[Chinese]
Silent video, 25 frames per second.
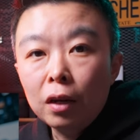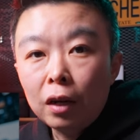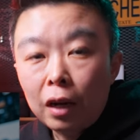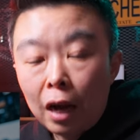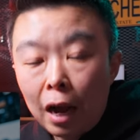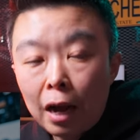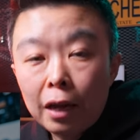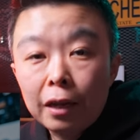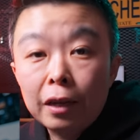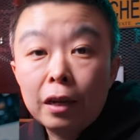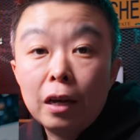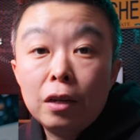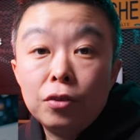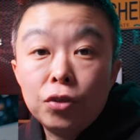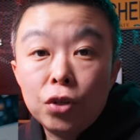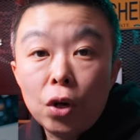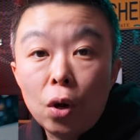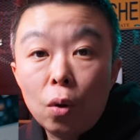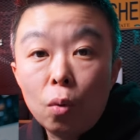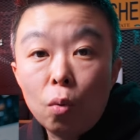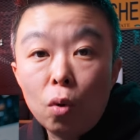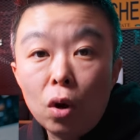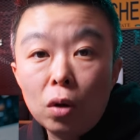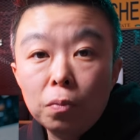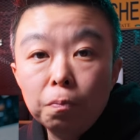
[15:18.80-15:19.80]
看一看效
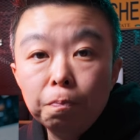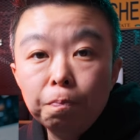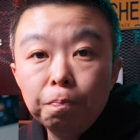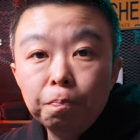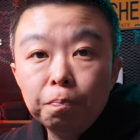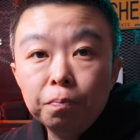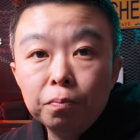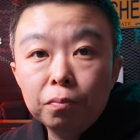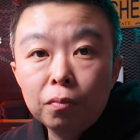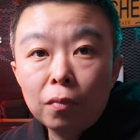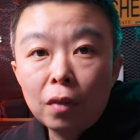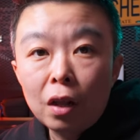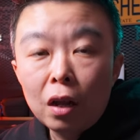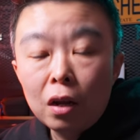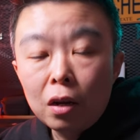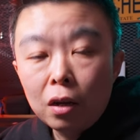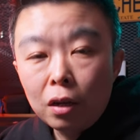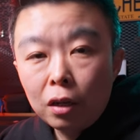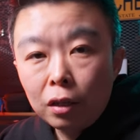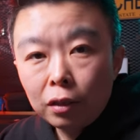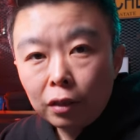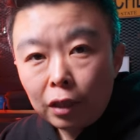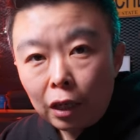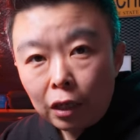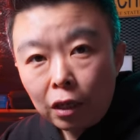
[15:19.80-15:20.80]
果。
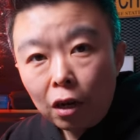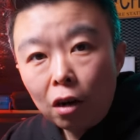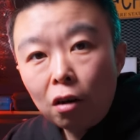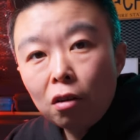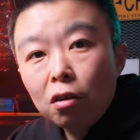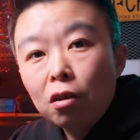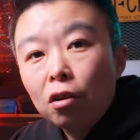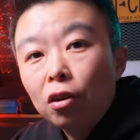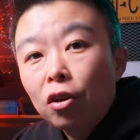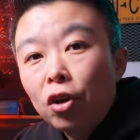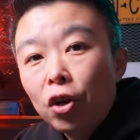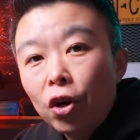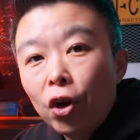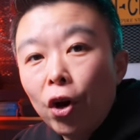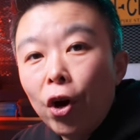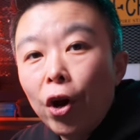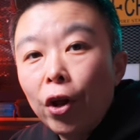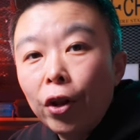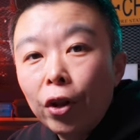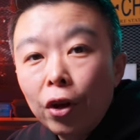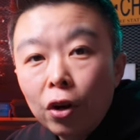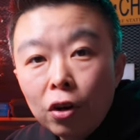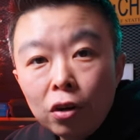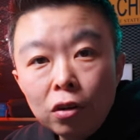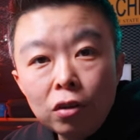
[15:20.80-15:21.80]
在这儿呢，
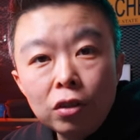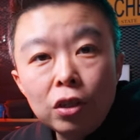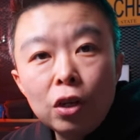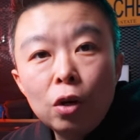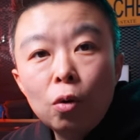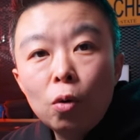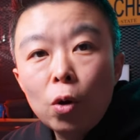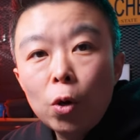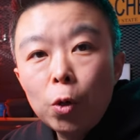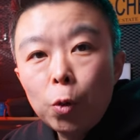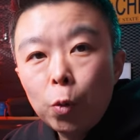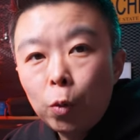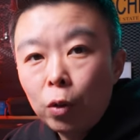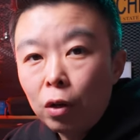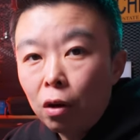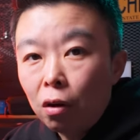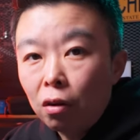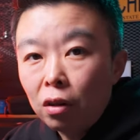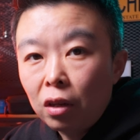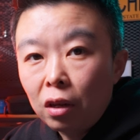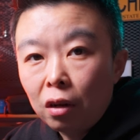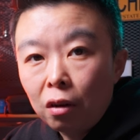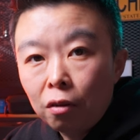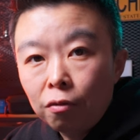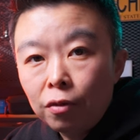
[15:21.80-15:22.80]
可能您会遇到
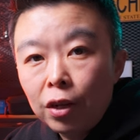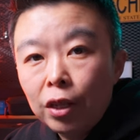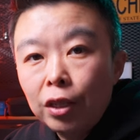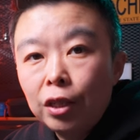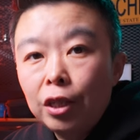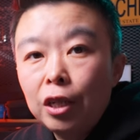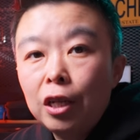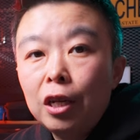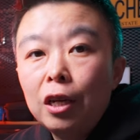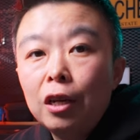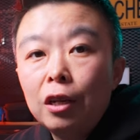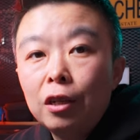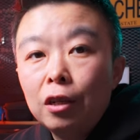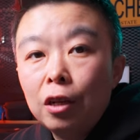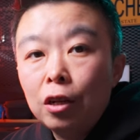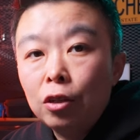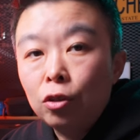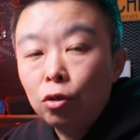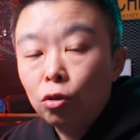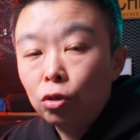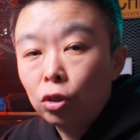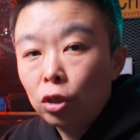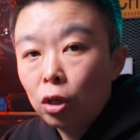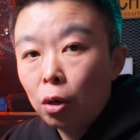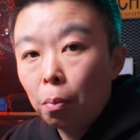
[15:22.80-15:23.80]
一个问题，那
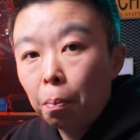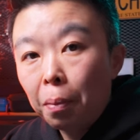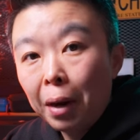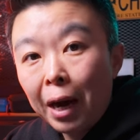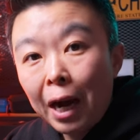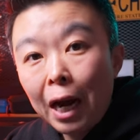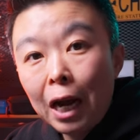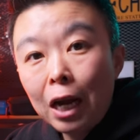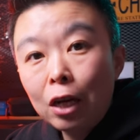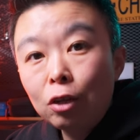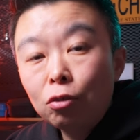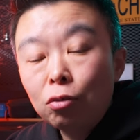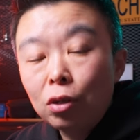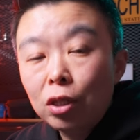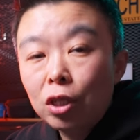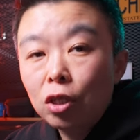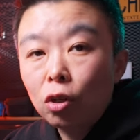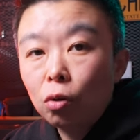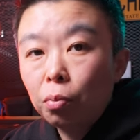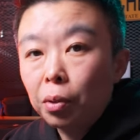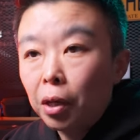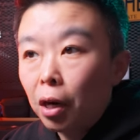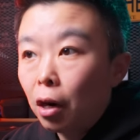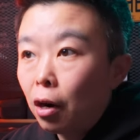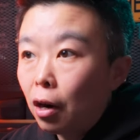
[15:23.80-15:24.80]
就是拍出来
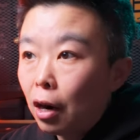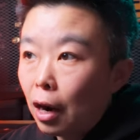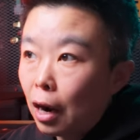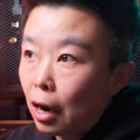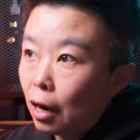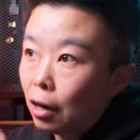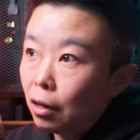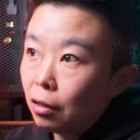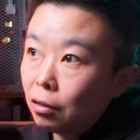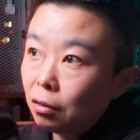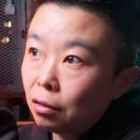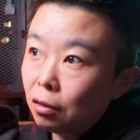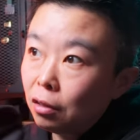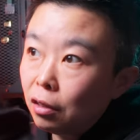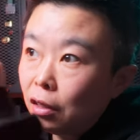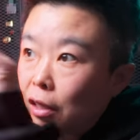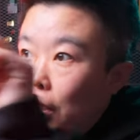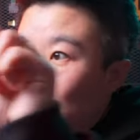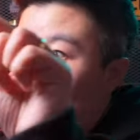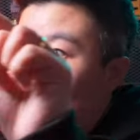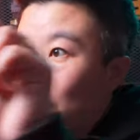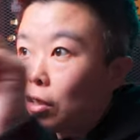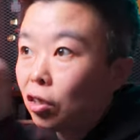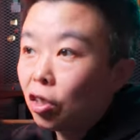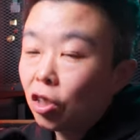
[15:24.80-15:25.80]
照片啊，
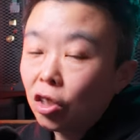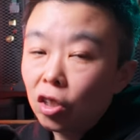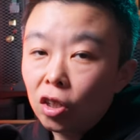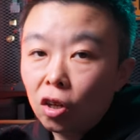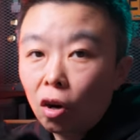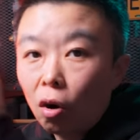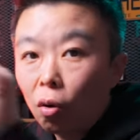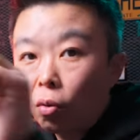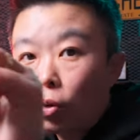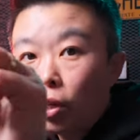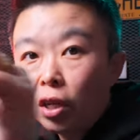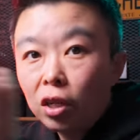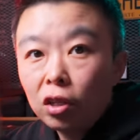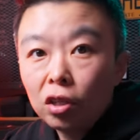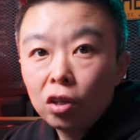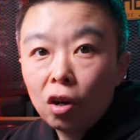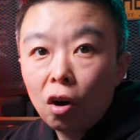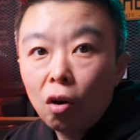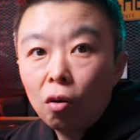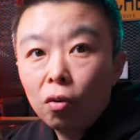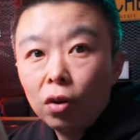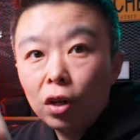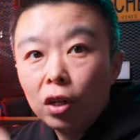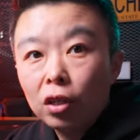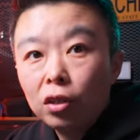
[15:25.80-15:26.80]
一条一条
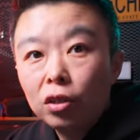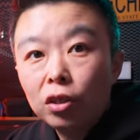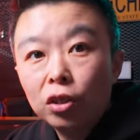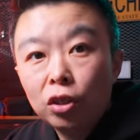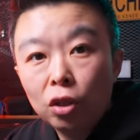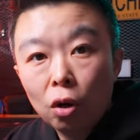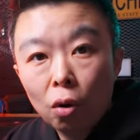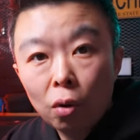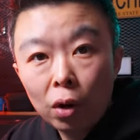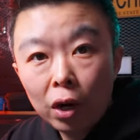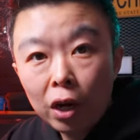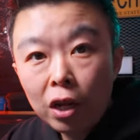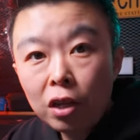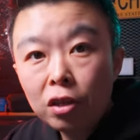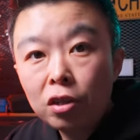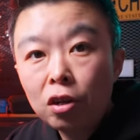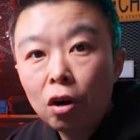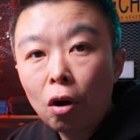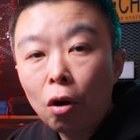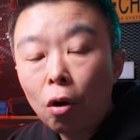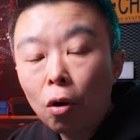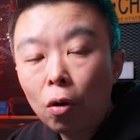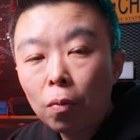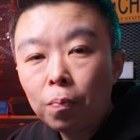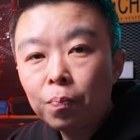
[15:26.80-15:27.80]
的小黑
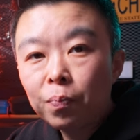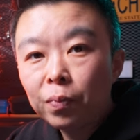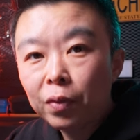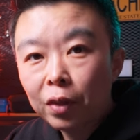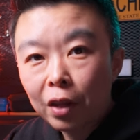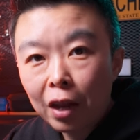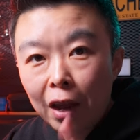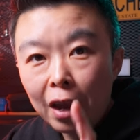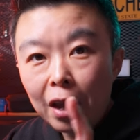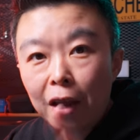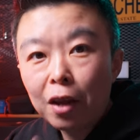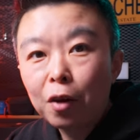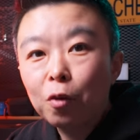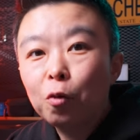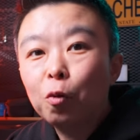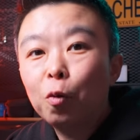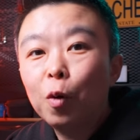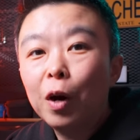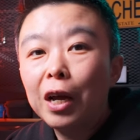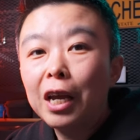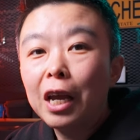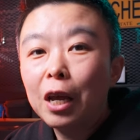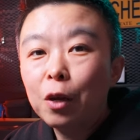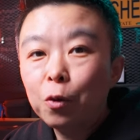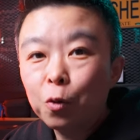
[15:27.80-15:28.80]
条。哎，
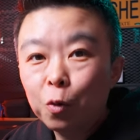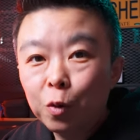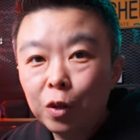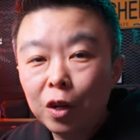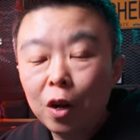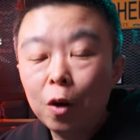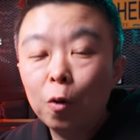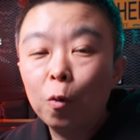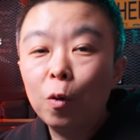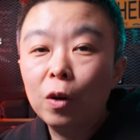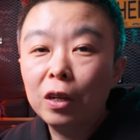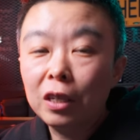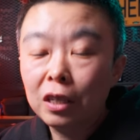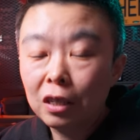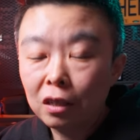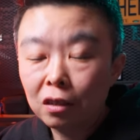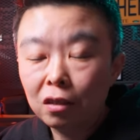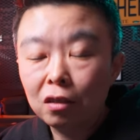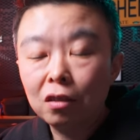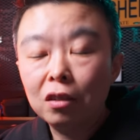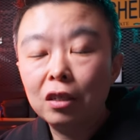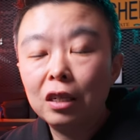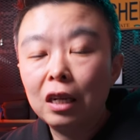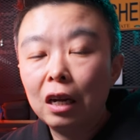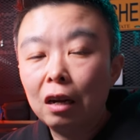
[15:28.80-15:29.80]
我也遇到过一
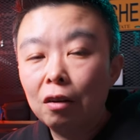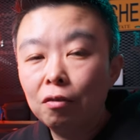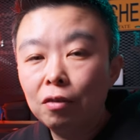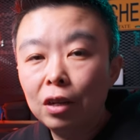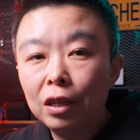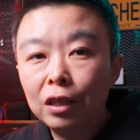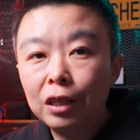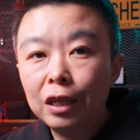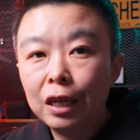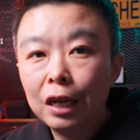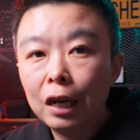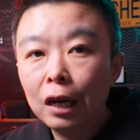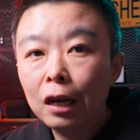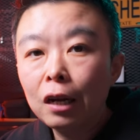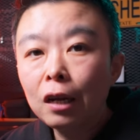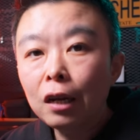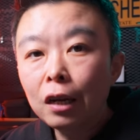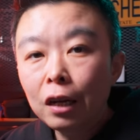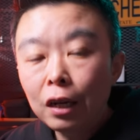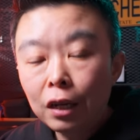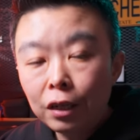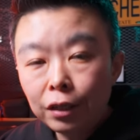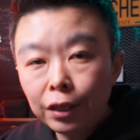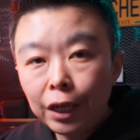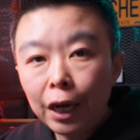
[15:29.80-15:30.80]
次这个问题。
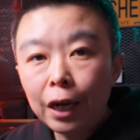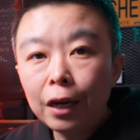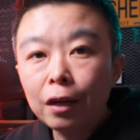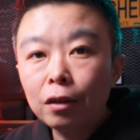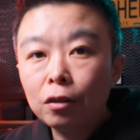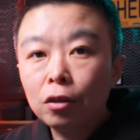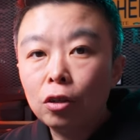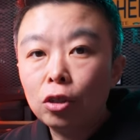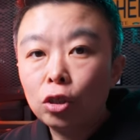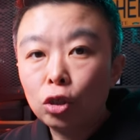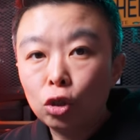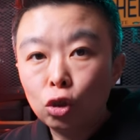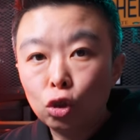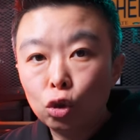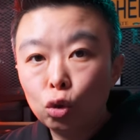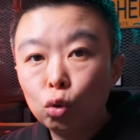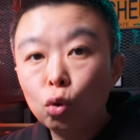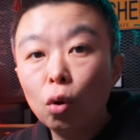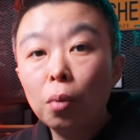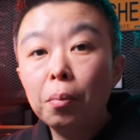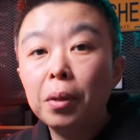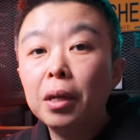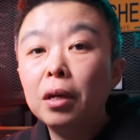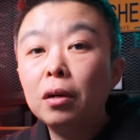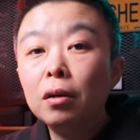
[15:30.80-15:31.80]
这个呢是
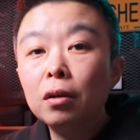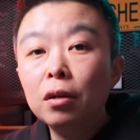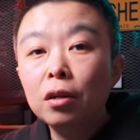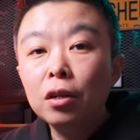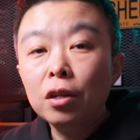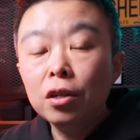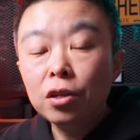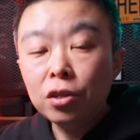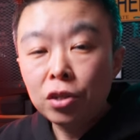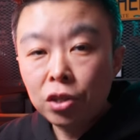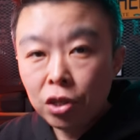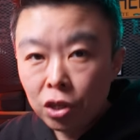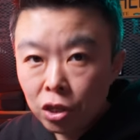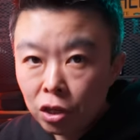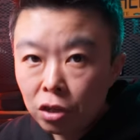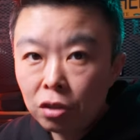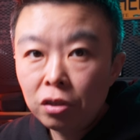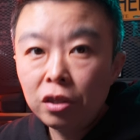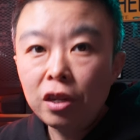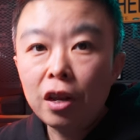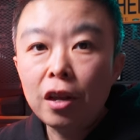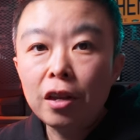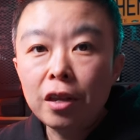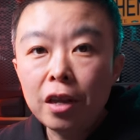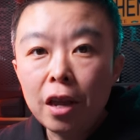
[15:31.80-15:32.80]
说明清
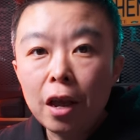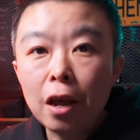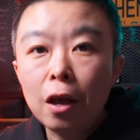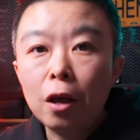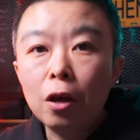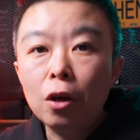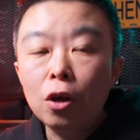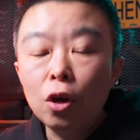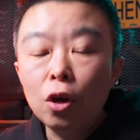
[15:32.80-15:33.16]
洁液